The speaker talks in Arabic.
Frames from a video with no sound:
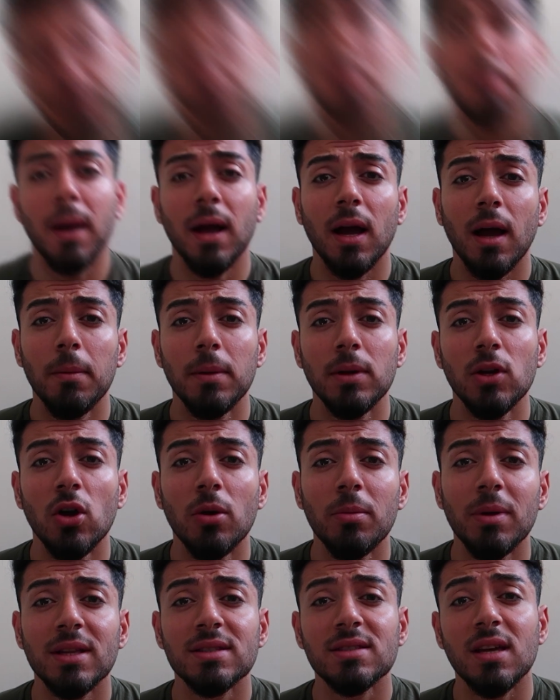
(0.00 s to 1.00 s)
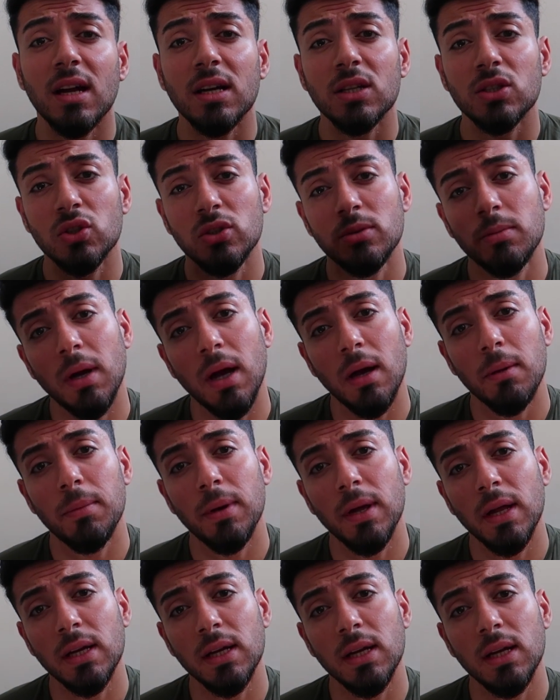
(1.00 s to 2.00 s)
طبعا قبل يومين صار اجتماع
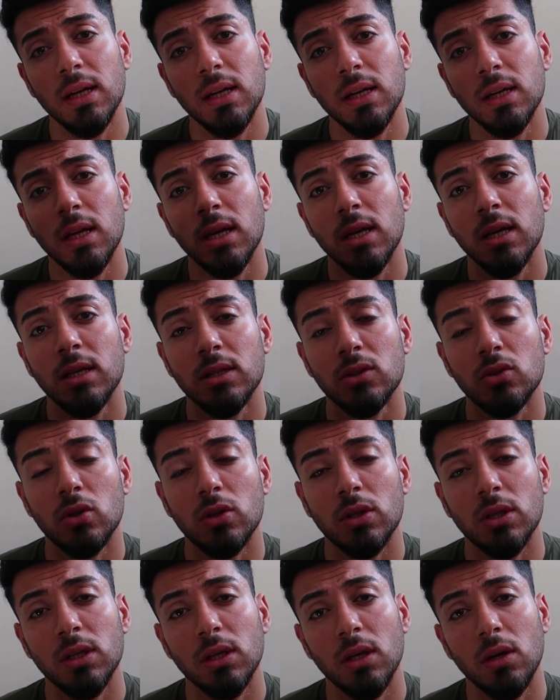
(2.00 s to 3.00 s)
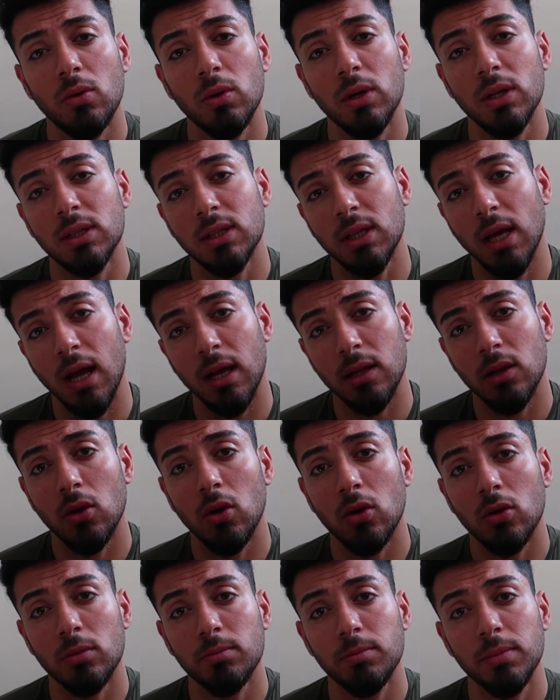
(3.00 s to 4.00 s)
بين تركيا والاتحاد
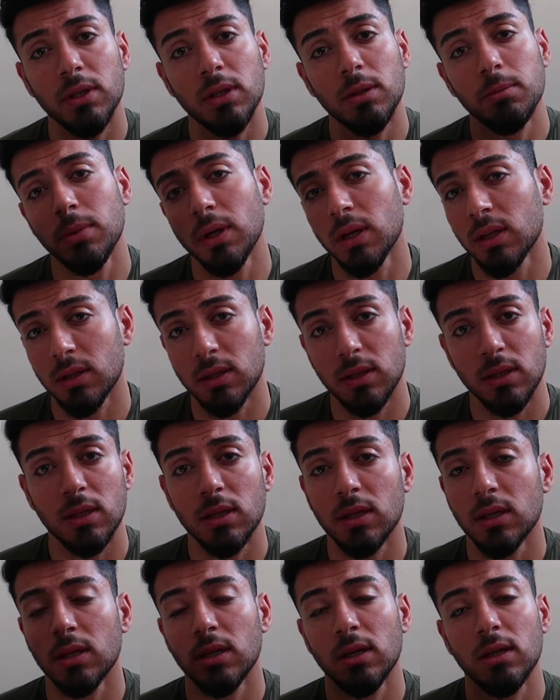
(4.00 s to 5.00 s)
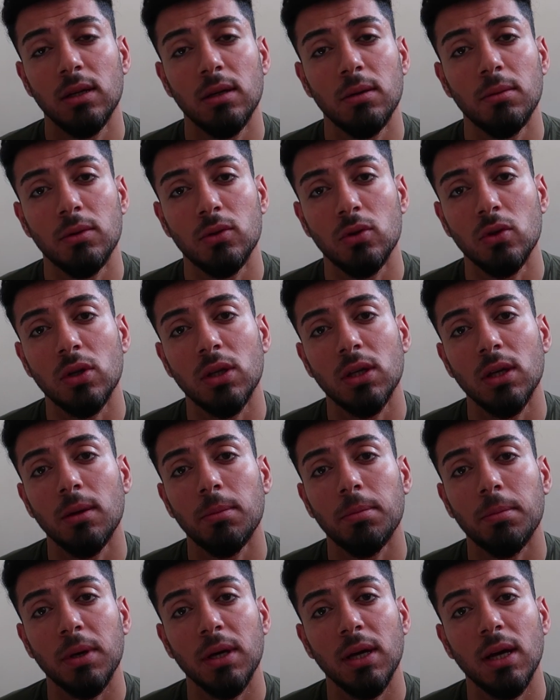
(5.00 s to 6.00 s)
الاوروبي بين آه، تركيا
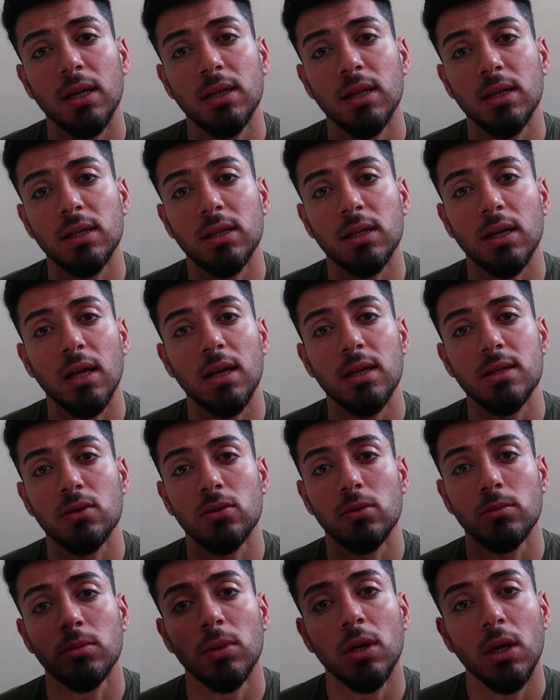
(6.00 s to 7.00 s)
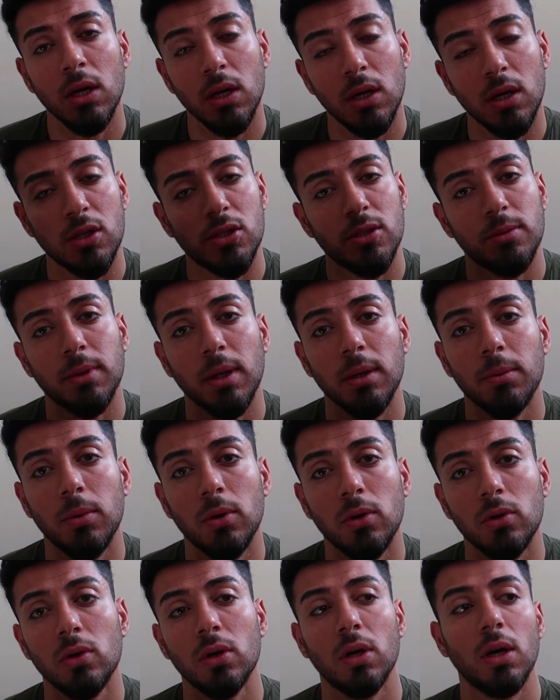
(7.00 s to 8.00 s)
بقياده رئيسهم رجب طيب
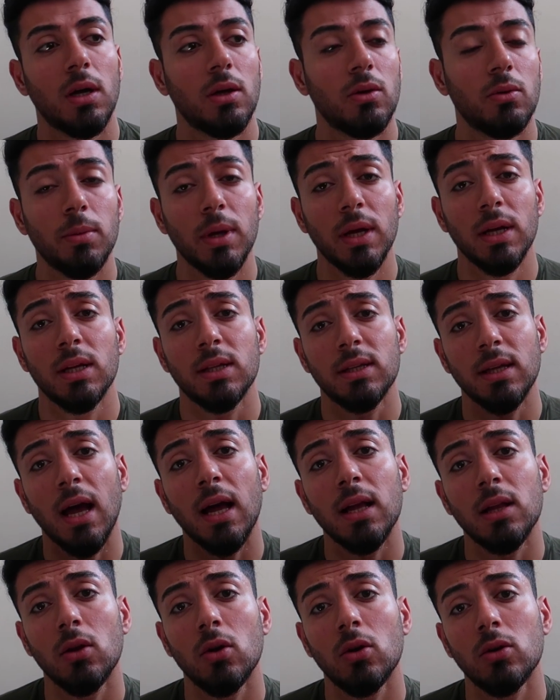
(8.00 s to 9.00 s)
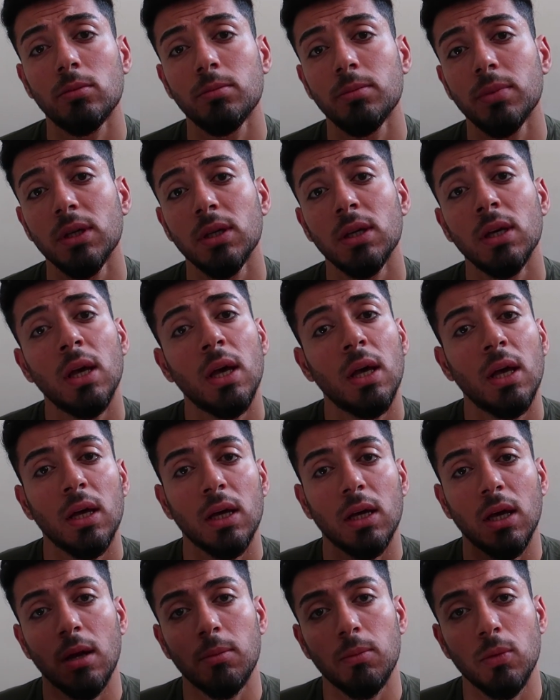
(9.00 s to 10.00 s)
اردوغان وبين الاتحاد الاوروبي
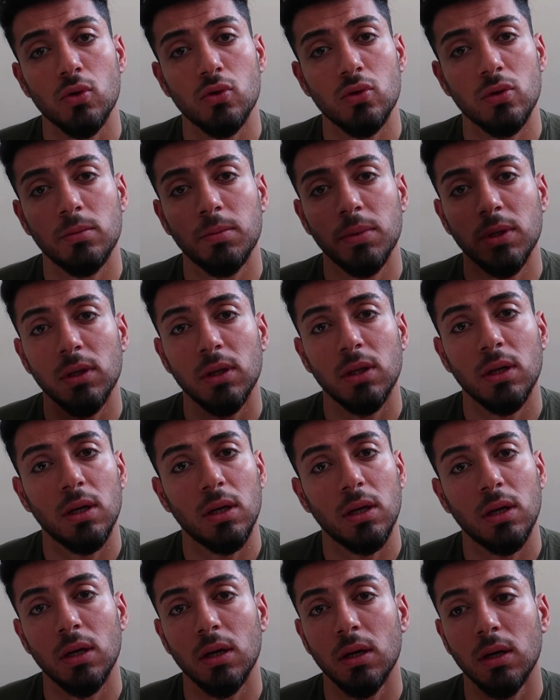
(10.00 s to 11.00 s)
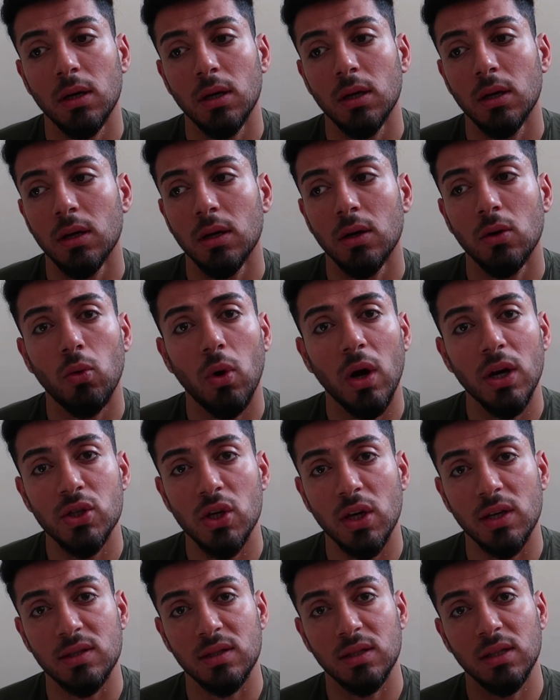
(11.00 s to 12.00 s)
كان موجود بهواي
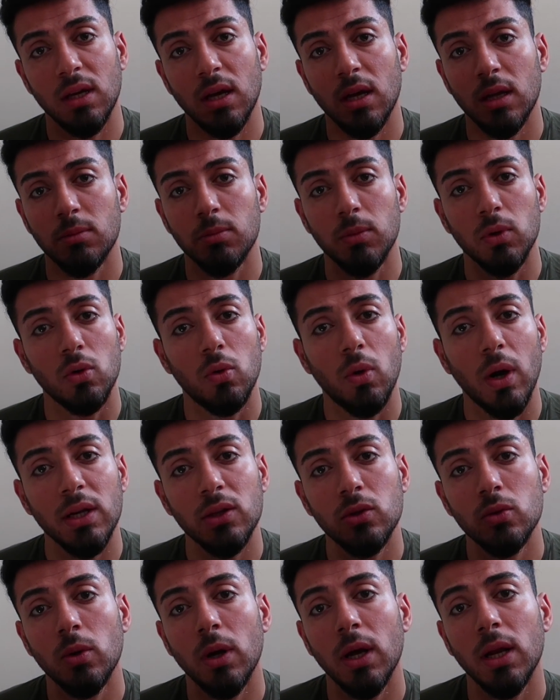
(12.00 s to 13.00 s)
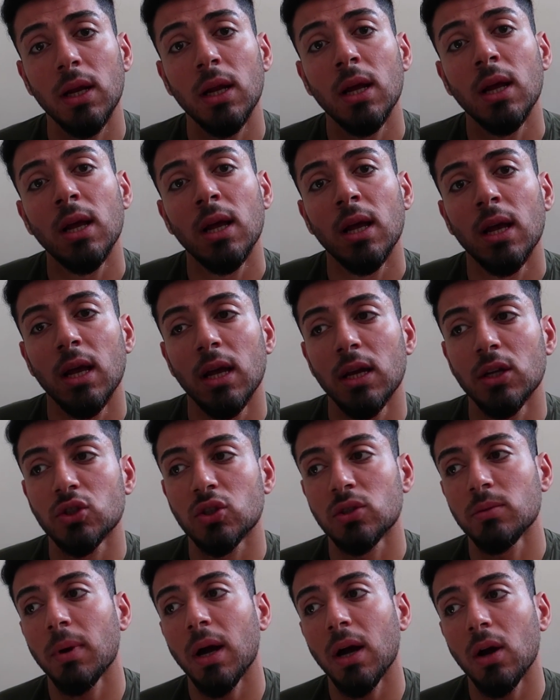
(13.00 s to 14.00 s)
شخصيات من هواي دول
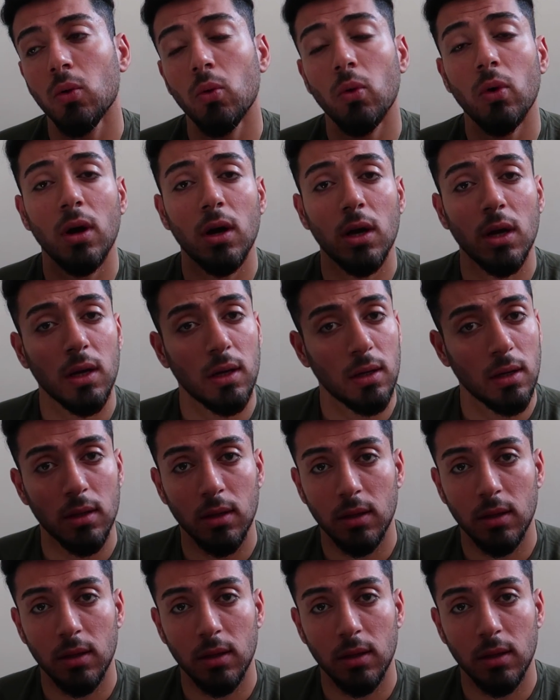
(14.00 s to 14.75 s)
الاجتماع هو